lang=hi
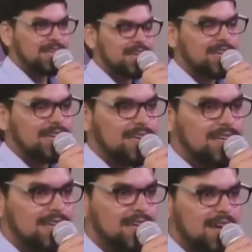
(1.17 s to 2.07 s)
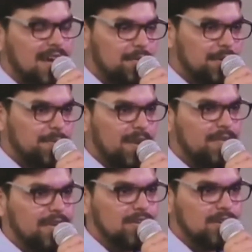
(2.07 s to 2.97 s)
ये है कि अभी
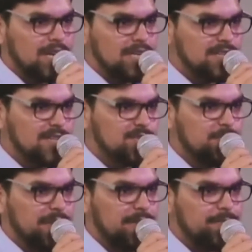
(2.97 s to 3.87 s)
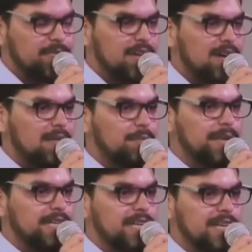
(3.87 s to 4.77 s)
प्राइवेट ऑर्गेनाइजेशंस में
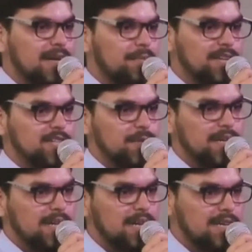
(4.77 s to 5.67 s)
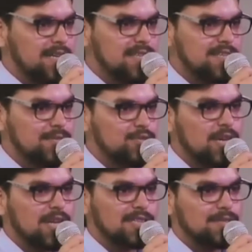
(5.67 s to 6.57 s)
पीटने का पनिशमेंट का ये सिस्टम जो है
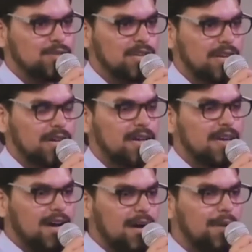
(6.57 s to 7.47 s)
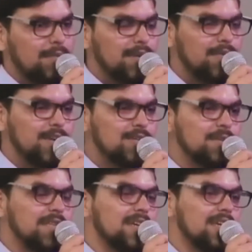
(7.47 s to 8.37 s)
खत्म हो गया है हम आपके वीडियो
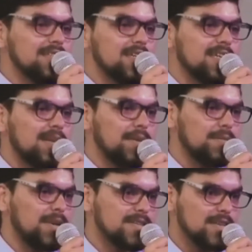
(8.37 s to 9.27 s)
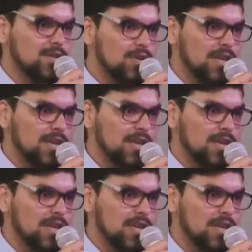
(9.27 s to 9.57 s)
में देखे हैं सर कि आप एक बड़ा सा रोल